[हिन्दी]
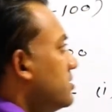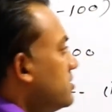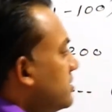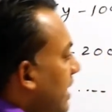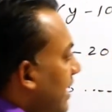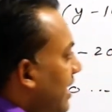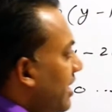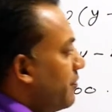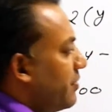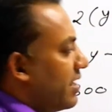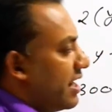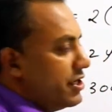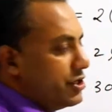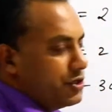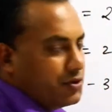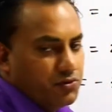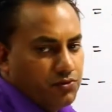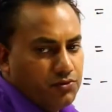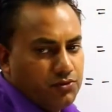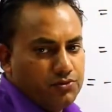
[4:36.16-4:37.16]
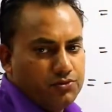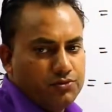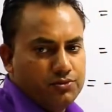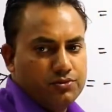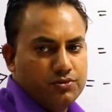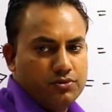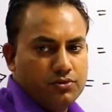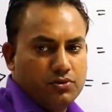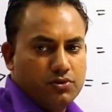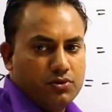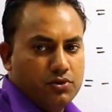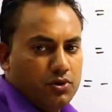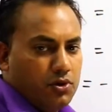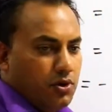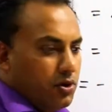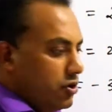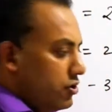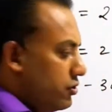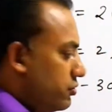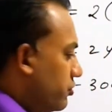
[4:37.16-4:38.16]
सेकंड बाय टू
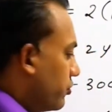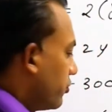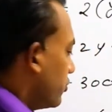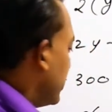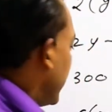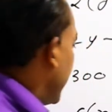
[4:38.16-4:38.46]
तो कुछ